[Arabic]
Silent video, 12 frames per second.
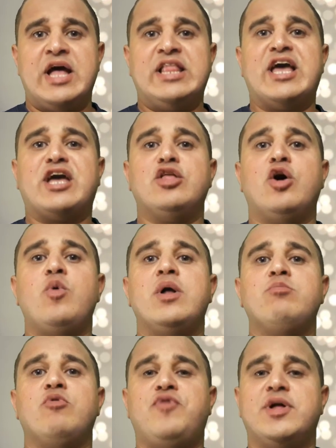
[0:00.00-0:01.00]
لكن هو
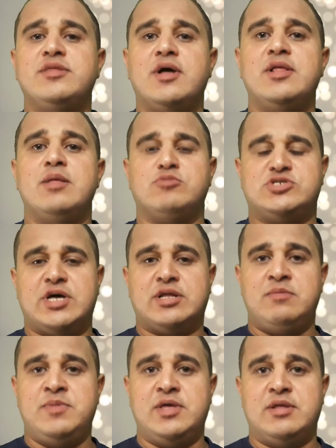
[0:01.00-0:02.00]
المفضل
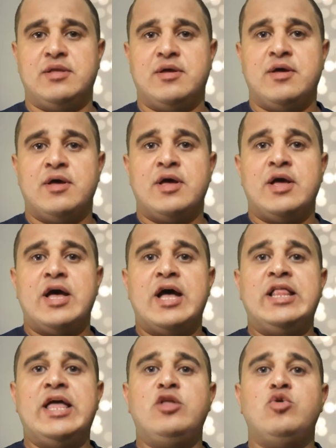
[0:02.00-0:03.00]
للمستخدمين
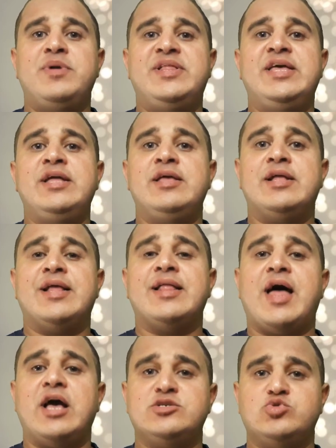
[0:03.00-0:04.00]
لانه بيديني اللي
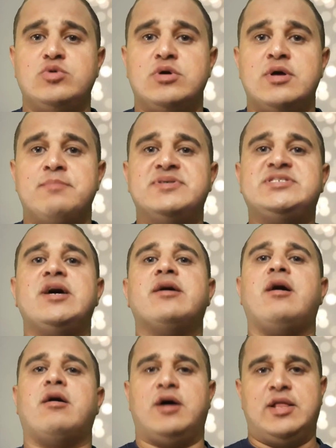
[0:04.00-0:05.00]
انا عايزه
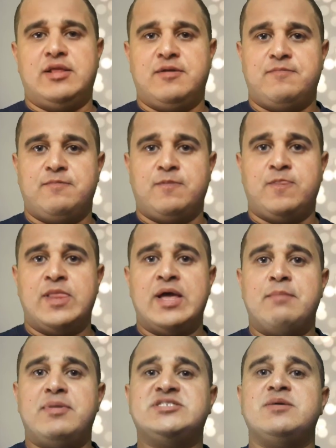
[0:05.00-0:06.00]
بسعر اقل
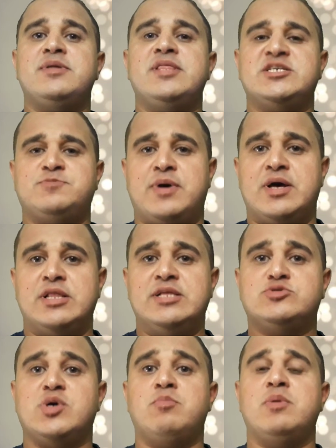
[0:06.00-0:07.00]
بس بالنسبه
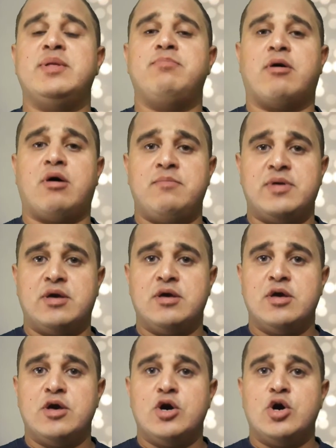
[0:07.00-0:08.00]
لمصممي البرامج
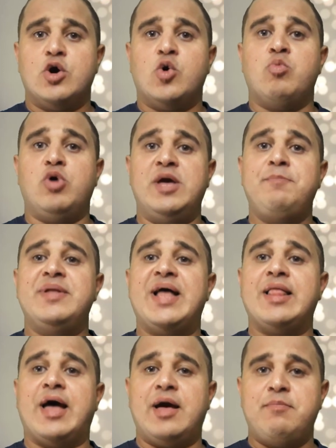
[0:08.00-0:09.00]
ومحبي
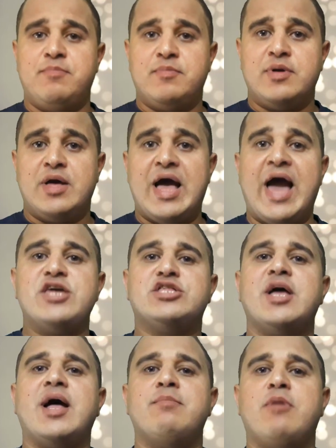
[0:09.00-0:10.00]
الالعاب
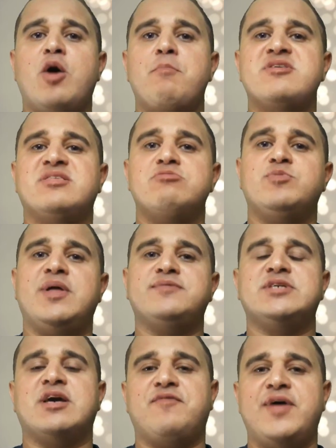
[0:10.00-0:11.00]
هيشتغل معاهم بس مش
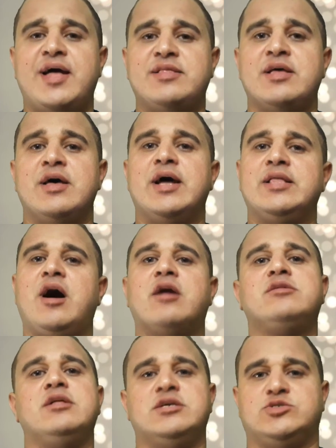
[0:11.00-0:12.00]
بنفس كفاءه
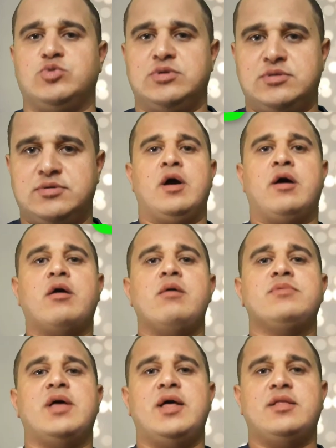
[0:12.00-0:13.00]
الهارد الاسود
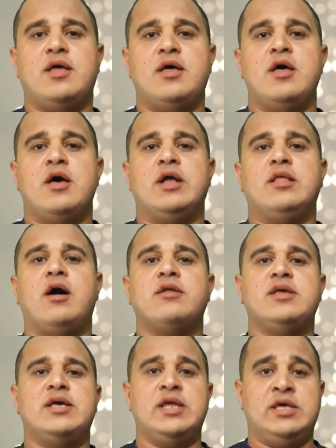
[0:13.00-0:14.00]
رقم ثلاثة
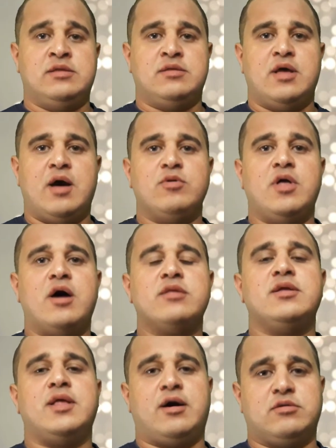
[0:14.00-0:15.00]
الهارد الجرين أو
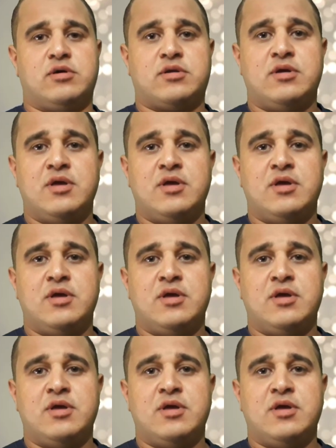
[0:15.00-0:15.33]
الهارد الأخضر